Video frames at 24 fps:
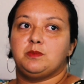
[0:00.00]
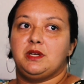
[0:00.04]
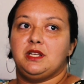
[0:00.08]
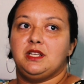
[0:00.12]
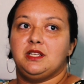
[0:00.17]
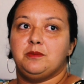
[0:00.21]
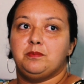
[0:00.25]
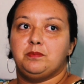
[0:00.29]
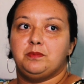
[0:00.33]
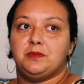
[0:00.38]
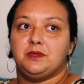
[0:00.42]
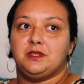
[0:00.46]
bem
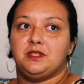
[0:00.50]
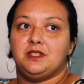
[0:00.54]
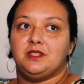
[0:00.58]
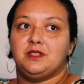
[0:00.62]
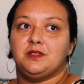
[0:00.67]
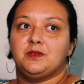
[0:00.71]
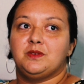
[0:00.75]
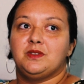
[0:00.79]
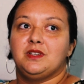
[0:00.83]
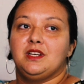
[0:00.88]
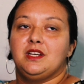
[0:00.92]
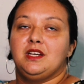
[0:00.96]

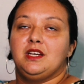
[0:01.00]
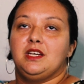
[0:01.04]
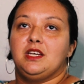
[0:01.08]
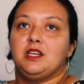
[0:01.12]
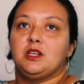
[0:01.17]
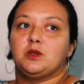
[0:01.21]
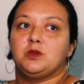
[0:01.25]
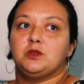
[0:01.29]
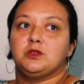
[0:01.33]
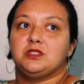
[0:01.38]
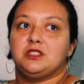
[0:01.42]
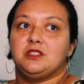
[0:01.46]
limpinho,
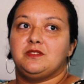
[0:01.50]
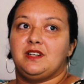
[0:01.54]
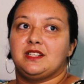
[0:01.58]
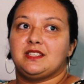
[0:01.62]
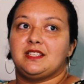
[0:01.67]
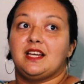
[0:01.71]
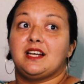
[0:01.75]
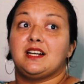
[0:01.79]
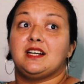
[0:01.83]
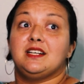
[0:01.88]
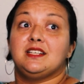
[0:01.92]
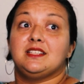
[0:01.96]
inclusive
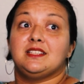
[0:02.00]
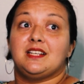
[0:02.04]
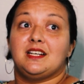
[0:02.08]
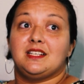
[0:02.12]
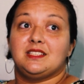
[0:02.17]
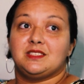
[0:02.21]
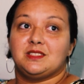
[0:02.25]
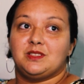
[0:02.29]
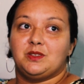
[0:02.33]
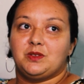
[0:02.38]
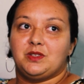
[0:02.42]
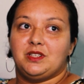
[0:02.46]
até
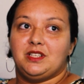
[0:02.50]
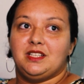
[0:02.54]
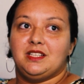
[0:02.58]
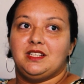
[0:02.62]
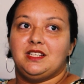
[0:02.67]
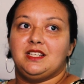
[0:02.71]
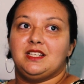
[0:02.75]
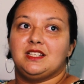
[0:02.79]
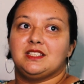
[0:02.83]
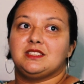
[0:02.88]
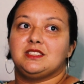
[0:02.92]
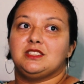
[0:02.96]
canais que eu
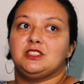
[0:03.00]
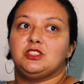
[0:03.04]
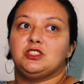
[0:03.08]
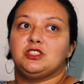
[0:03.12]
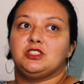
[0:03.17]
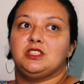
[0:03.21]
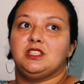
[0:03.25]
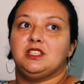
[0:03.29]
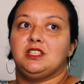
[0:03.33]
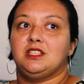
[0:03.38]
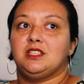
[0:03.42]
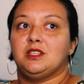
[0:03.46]
queria
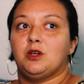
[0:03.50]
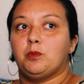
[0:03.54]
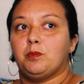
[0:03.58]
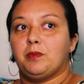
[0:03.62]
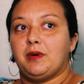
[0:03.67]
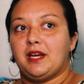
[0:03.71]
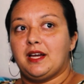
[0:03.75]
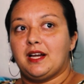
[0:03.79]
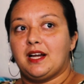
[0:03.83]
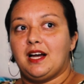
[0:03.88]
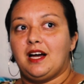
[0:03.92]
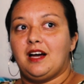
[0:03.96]
assistir não
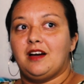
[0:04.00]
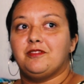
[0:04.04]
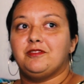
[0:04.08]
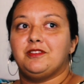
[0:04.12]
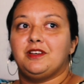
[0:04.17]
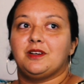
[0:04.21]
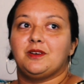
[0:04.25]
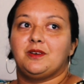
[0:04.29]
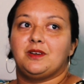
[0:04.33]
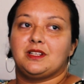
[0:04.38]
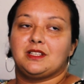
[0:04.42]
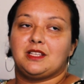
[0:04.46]
pegava e
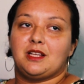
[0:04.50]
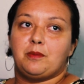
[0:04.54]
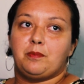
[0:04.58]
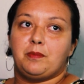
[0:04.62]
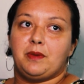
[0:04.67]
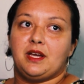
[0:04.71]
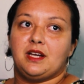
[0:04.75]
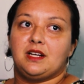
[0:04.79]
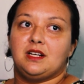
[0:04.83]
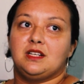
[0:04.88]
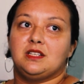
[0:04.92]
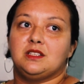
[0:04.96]
agora tá
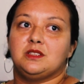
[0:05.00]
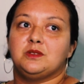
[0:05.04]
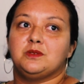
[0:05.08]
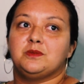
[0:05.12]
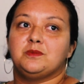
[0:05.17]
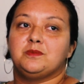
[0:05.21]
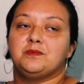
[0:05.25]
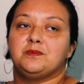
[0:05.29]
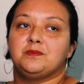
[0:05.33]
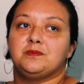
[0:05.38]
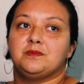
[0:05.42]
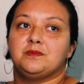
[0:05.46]
pegando